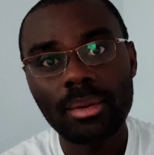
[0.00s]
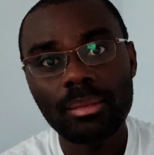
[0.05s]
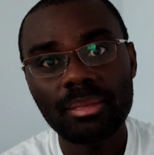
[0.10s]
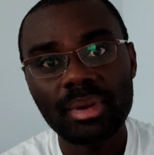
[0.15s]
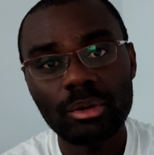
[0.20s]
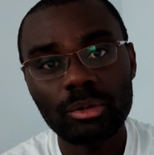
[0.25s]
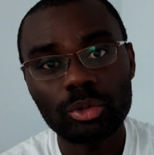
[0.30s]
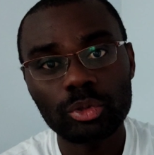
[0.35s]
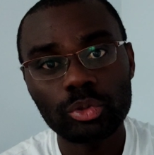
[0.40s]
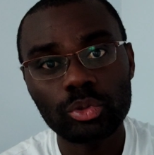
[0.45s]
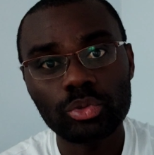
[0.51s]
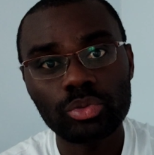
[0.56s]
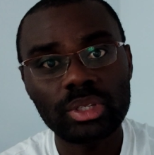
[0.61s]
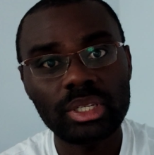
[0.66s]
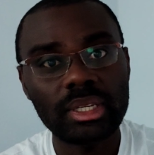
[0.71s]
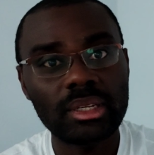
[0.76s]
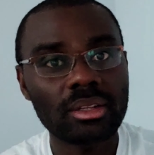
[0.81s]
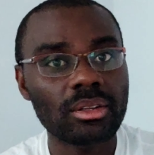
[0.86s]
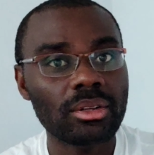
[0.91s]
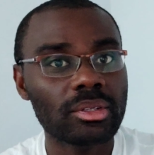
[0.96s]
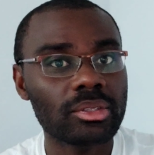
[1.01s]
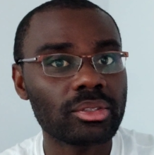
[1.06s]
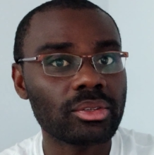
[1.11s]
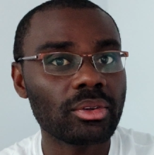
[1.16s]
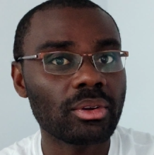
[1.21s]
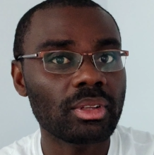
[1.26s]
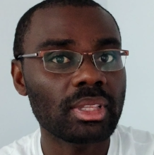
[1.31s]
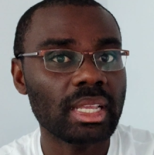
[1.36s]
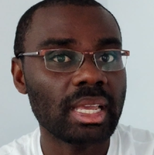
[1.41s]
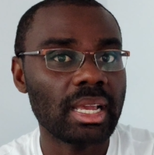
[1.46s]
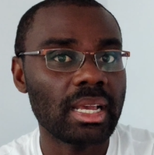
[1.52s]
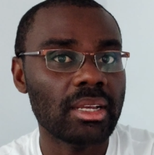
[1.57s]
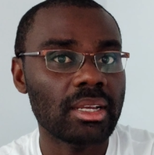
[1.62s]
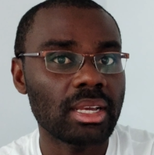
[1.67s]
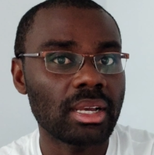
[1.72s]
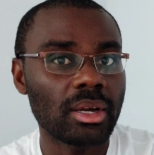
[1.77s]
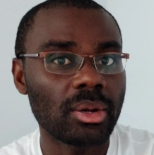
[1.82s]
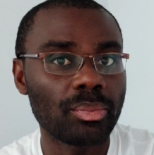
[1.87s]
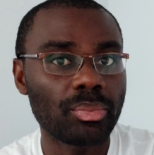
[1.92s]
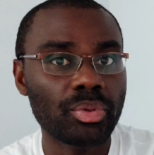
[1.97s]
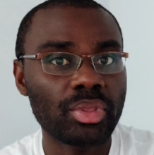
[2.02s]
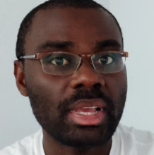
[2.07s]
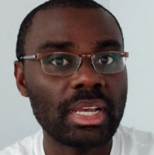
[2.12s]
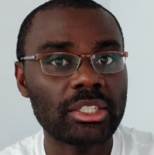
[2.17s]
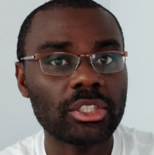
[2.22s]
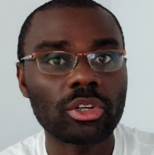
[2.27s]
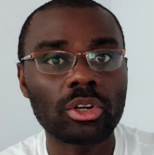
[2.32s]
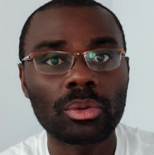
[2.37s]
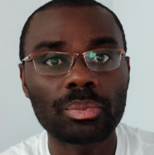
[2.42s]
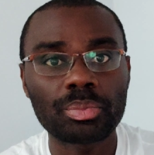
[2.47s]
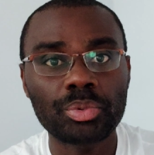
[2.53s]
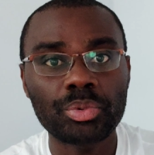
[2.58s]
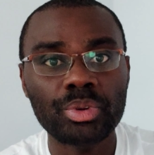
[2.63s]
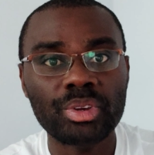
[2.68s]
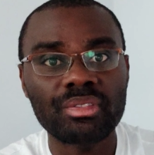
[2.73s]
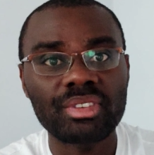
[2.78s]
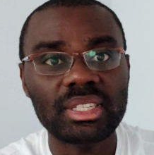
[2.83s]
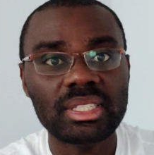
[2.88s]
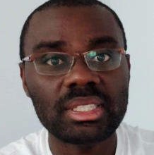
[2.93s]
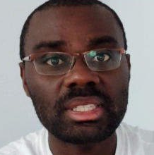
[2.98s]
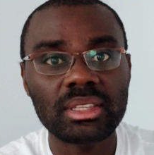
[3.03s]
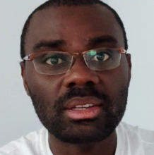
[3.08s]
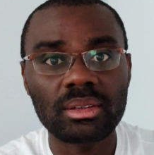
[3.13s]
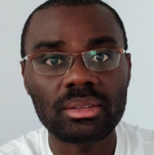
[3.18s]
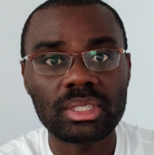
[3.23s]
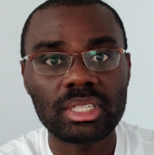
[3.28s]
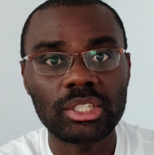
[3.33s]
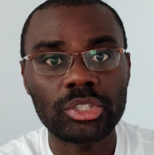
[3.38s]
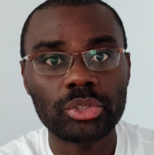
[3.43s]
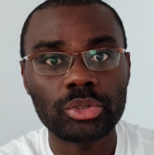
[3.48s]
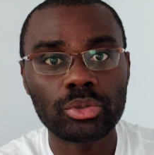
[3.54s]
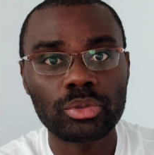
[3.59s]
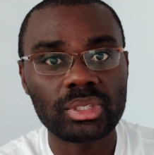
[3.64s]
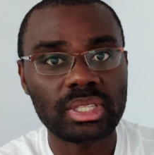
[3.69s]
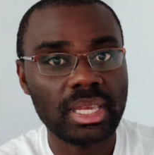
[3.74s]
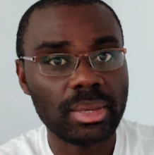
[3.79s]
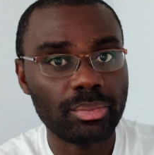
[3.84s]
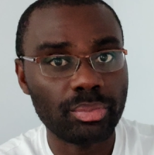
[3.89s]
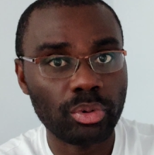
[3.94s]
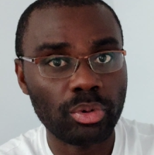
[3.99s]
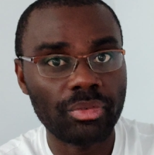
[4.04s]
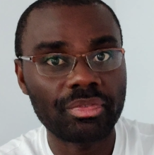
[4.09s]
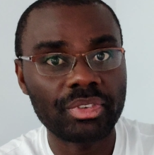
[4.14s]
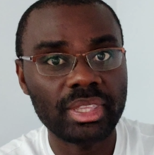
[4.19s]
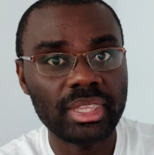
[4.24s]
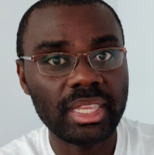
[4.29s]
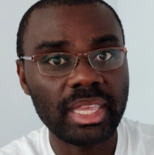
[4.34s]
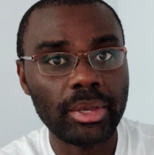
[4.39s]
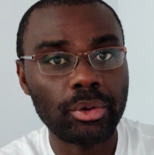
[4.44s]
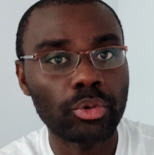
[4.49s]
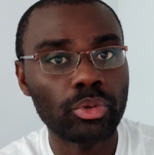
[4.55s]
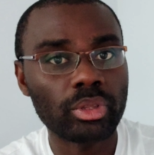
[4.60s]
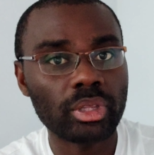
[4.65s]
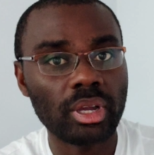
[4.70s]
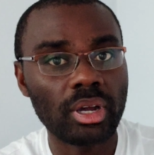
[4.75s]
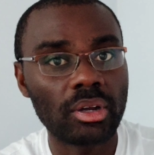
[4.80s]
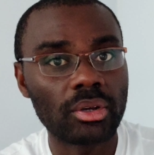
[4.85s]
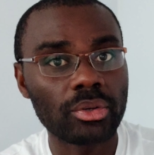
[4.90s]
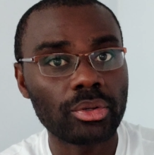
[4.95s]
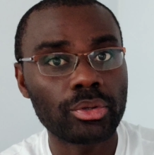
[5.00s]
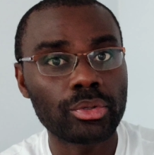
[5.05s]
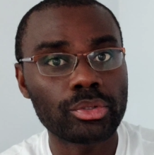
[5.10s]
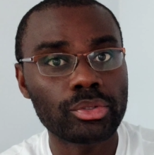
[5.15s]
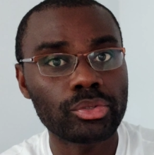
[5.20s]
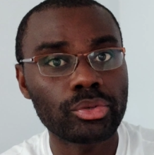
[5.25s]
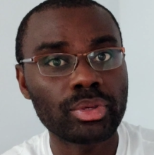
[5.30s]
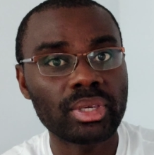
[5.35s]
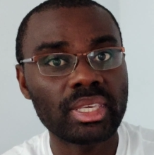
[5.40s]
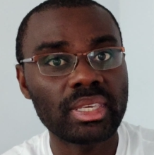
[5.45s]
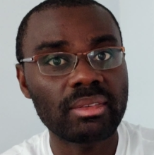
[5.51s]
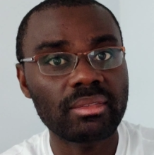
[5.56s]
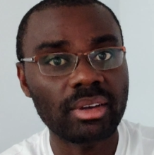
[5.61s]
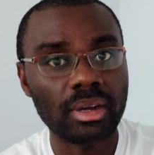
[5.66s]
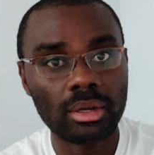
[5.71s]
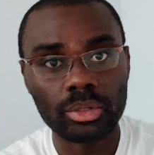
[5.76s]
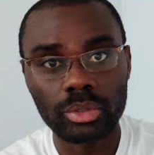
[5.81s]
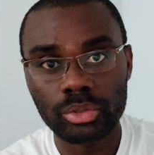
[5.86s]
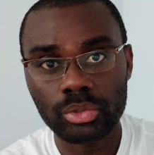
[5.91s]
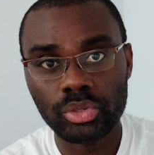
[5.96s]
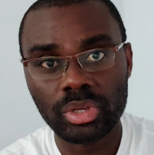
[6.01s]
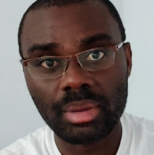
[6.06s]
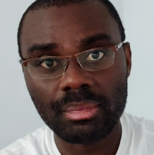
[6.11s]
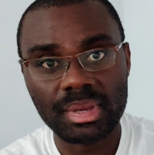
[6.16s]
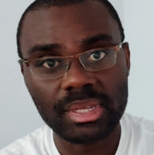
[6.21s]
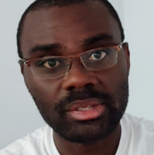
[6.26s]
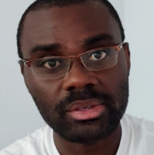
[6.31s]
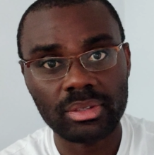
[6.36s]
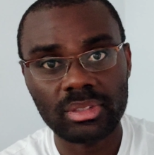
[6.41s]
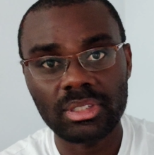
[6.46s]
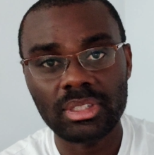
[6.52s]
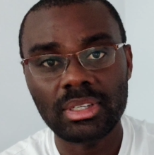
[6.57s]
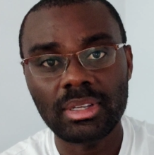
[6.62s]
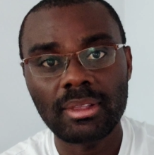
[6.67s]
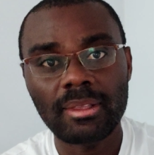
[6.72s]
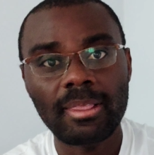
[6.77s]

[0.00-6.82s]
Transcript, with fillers: Mais aujourd'hui, lorsqu'on a un peu d'argent, on peut investir dans ces choses et profiter autant que ceux qui vendent sur Amazon.